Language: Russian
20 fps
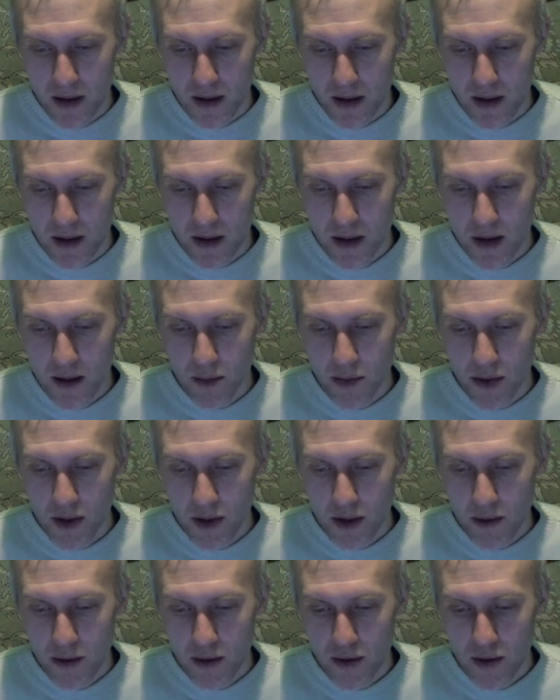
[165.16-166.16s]
Здесь
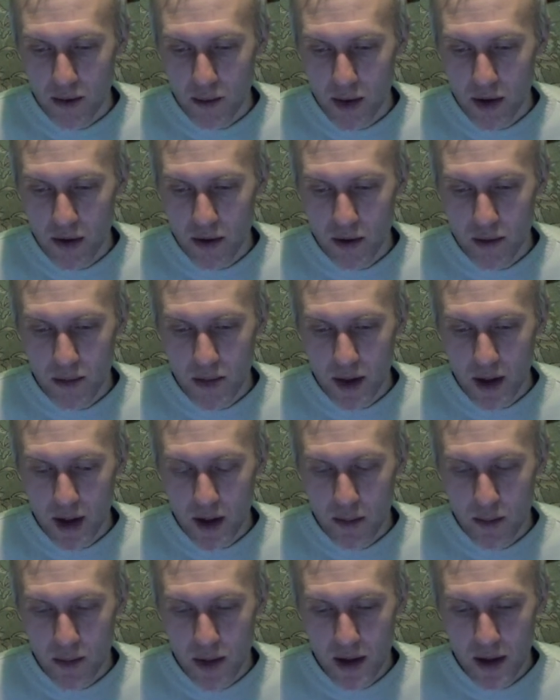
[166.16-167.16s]
именно все подробно
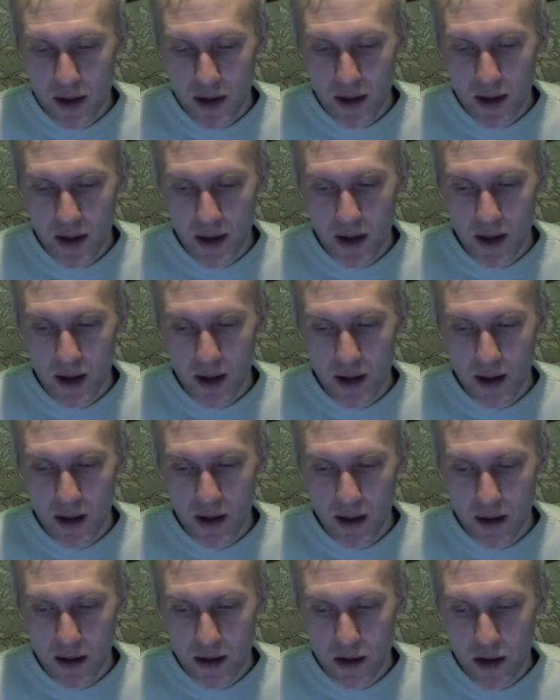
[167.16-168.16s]
расписано
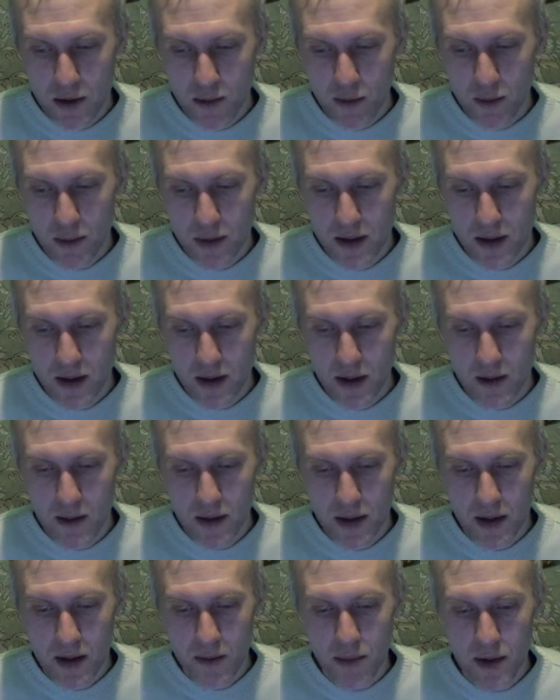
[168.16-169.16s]
и к чему
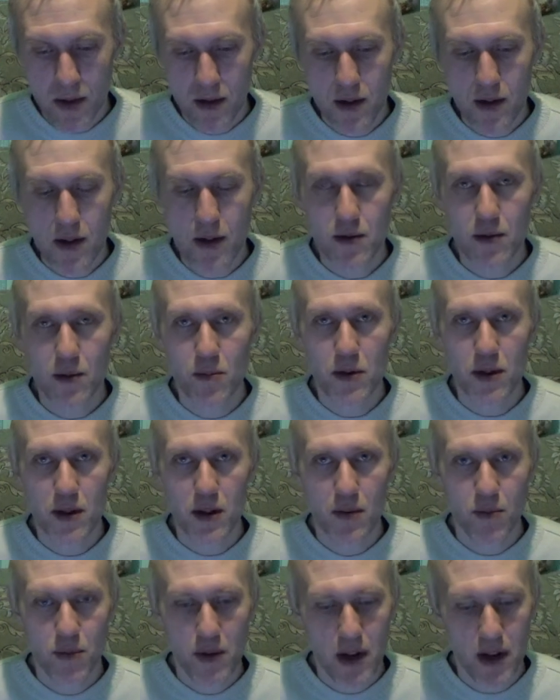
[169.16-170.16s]
постановление правительства
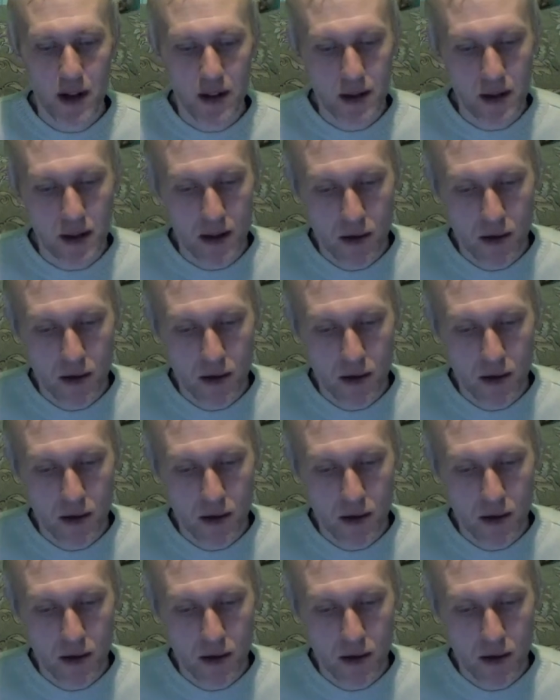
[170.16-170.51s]
прикрепляется.